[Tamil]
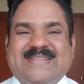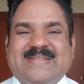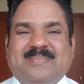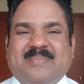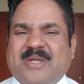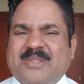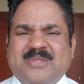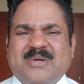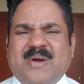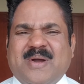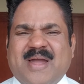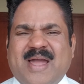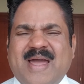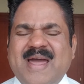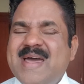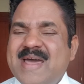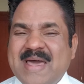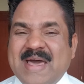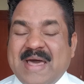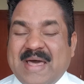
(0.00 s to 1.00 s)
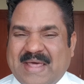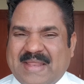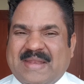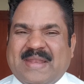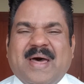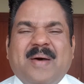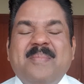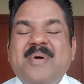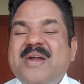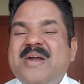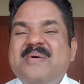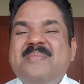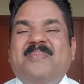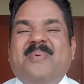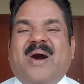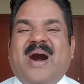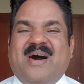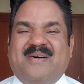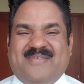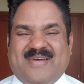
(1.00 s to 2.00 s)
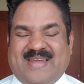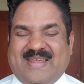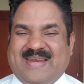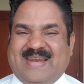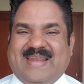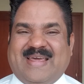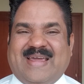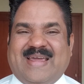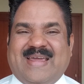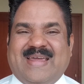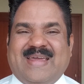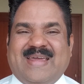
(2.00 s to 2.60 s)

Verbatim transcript: பார்த்துக்கோங்க நமக்கு பாவம் இல்லை